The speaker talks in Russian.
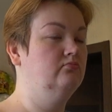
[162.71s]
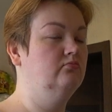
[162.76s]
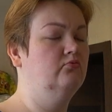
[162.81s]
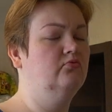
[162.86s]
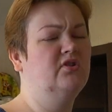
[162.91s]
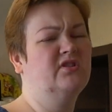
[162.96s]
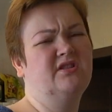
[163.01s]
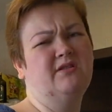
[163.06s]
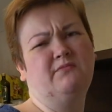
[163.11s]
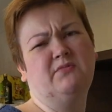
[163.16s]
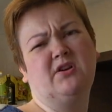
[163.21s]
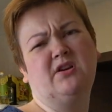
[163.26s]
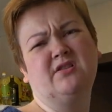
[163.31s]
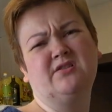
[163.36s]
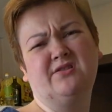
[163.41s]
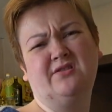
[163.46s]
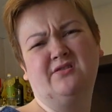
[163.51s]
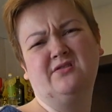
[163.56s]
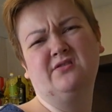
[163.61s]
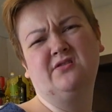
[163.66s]
Ну, хотя, мне
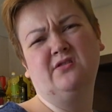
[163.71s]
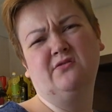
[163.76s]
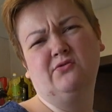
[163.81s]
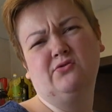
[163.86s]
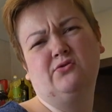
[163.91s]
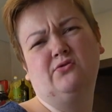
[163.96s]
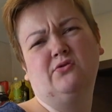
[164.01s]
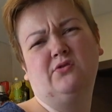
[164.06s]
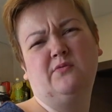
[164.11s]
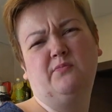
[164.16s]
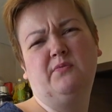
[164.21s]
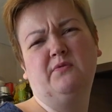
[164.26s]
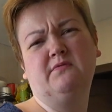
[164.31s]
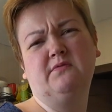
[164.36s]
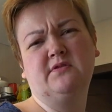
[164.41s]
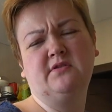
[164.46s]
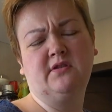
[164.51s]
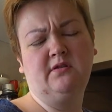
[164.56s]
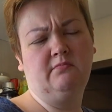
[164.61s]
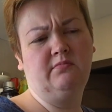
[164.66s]
кажется, это из-за того, что это пиво
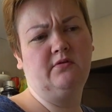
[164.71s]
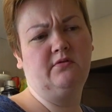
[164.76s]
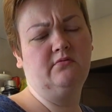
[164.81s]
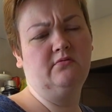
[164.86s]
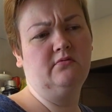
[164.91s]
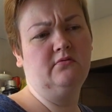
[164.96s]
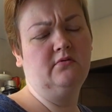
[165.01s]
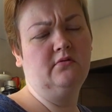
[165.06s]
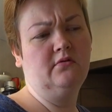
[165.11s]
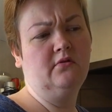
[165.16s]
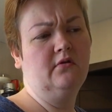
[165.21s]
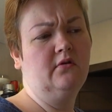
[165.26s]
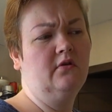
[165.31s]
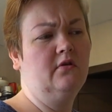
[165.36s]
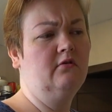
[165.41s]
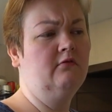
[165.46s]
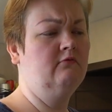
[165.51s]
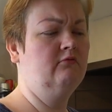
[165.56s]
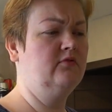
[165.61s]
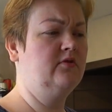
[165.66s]
с рыбой.
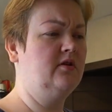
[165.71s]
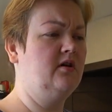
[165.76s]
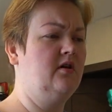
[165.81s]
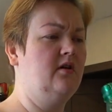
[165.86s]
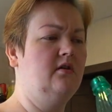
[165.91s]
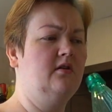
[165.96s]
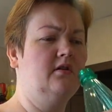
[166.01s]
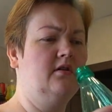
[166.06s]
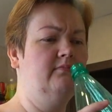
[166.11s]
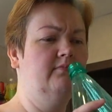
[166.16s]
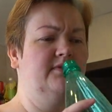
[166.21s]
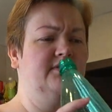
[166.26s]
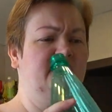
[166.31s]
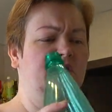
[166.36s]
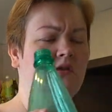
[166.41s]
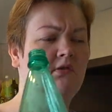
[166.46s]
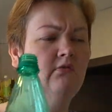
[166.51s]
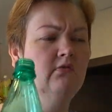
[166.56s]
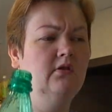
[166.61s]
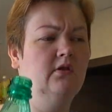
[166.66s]
Вот, а рыба
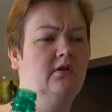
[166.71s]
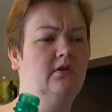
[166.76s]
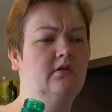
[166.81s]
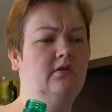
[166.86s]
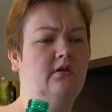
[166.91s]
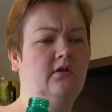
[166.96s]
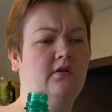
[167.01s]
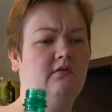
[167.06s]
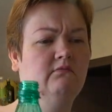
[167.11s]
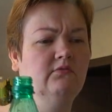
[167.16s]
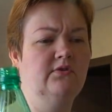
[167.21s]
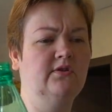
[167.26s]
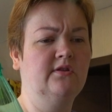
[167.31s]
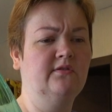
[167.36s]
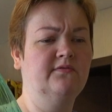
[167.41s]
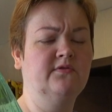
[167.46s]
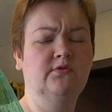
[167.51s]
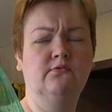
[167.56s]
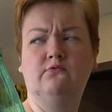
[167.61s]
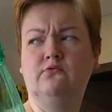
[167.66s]
соленая, она вот
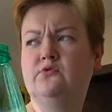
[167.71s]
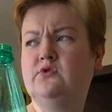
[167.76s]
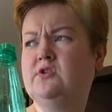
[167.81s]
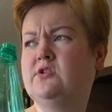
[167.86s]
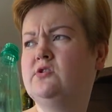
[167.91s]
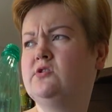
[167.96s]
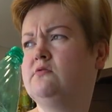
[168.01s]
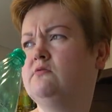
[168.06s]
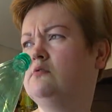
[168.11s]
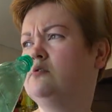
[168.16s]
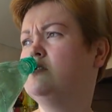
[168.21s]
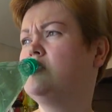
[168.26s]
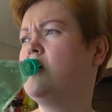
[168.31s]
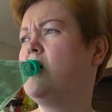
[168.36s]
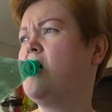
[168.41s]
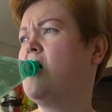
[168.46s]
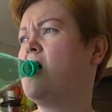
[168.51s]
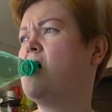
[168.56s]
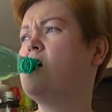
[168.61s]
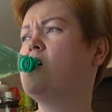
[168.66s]
это все удерживает.
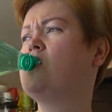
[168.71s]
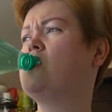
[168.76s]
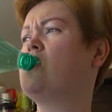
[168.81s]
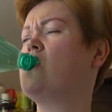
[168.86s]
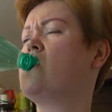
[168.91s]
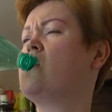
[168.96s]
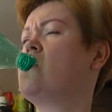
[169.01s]
Вот.